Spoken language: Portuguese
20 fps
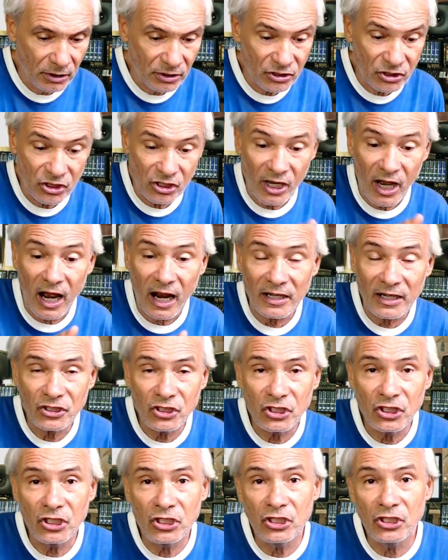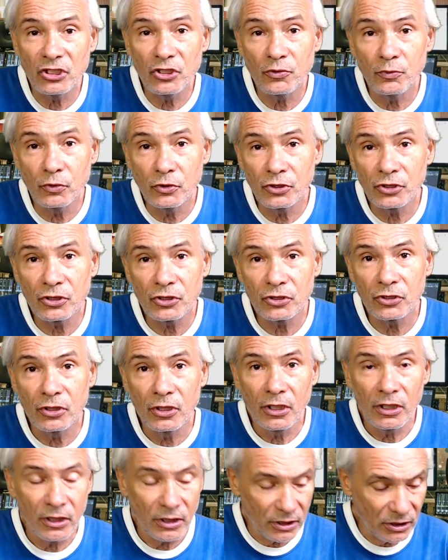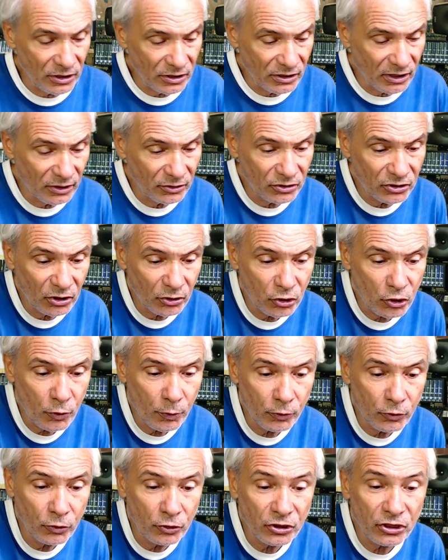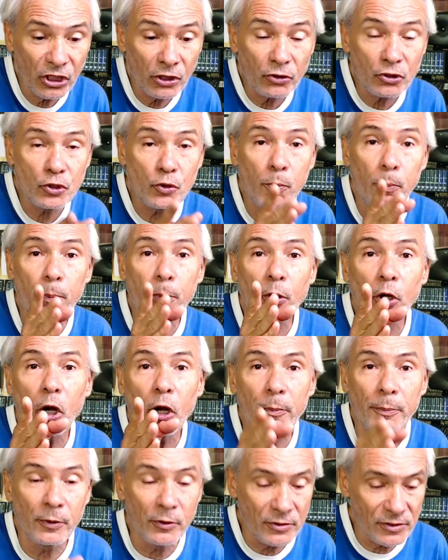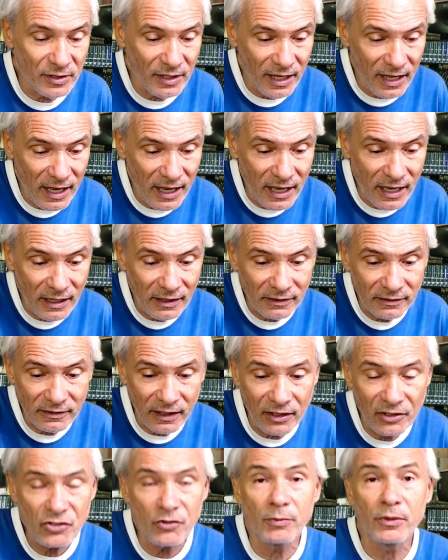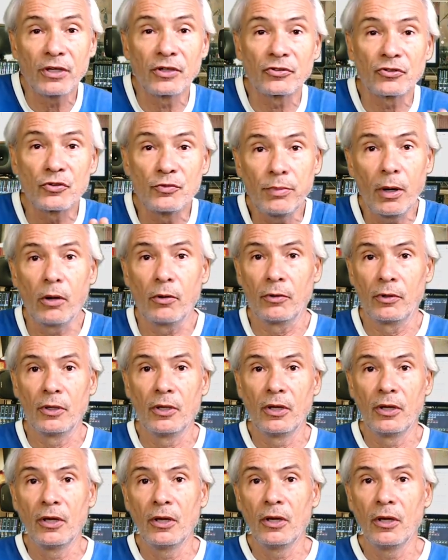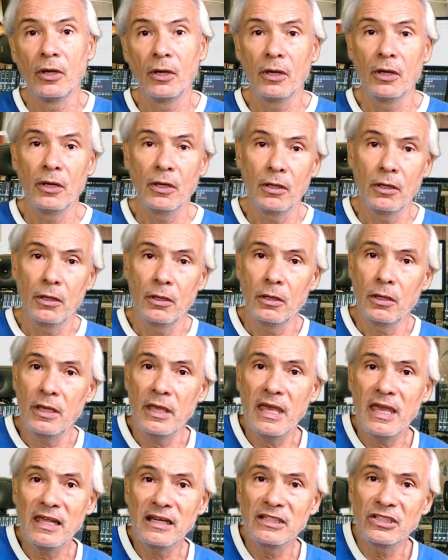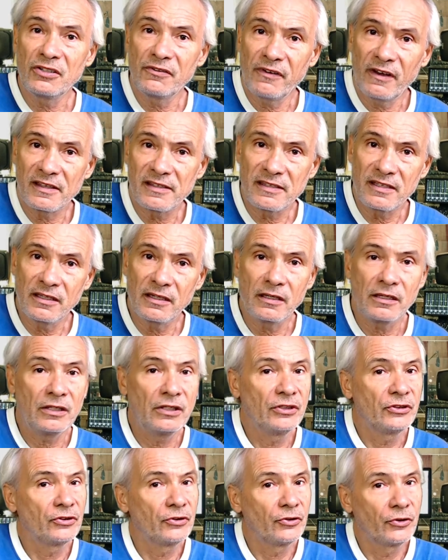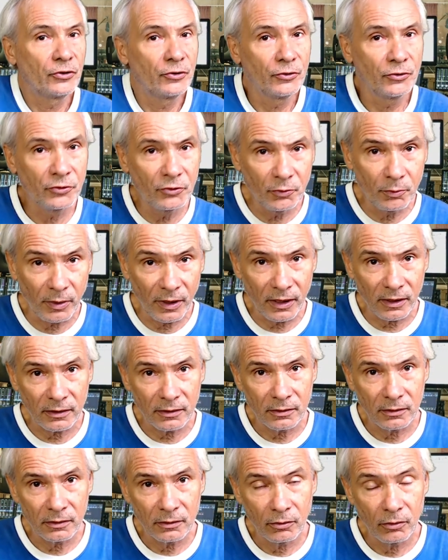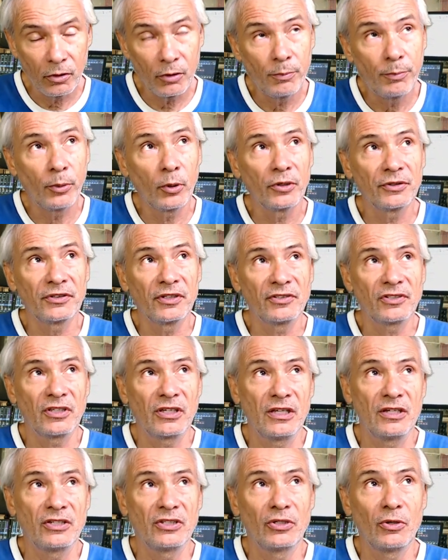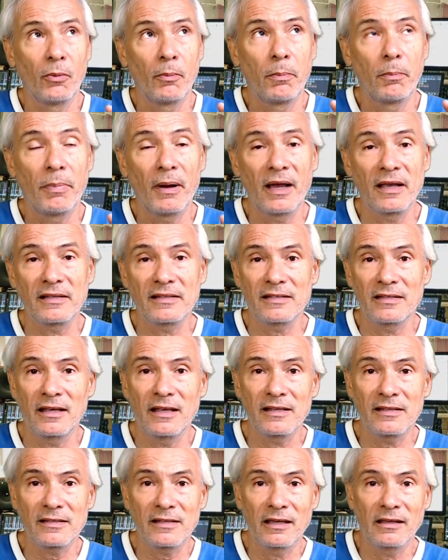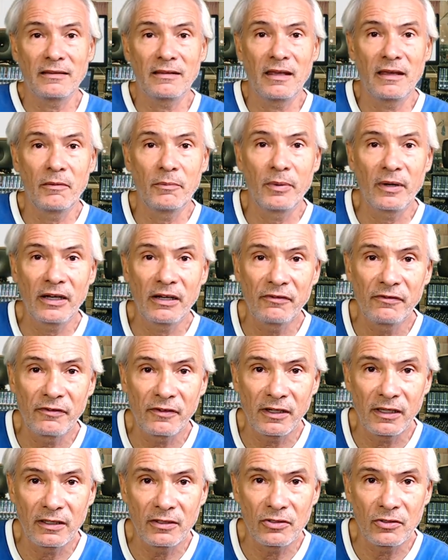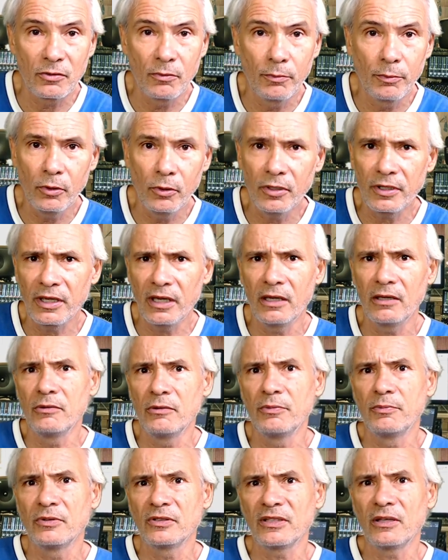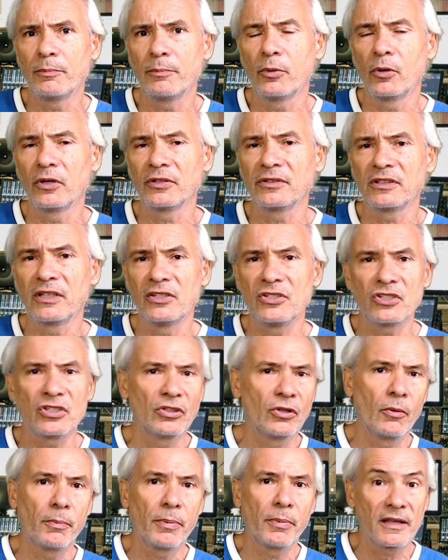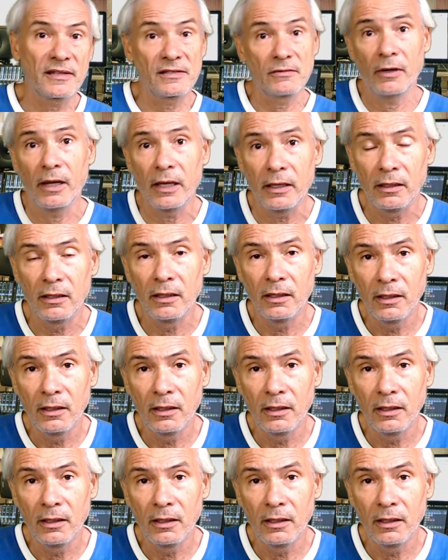de achismos e dos seus, dos seus próprios entendimentos. Bom, eles fazerem isso, tudo bem. O importante é que eles não passem essa ideia para frente. Por que isso é importante que não passe? Ué,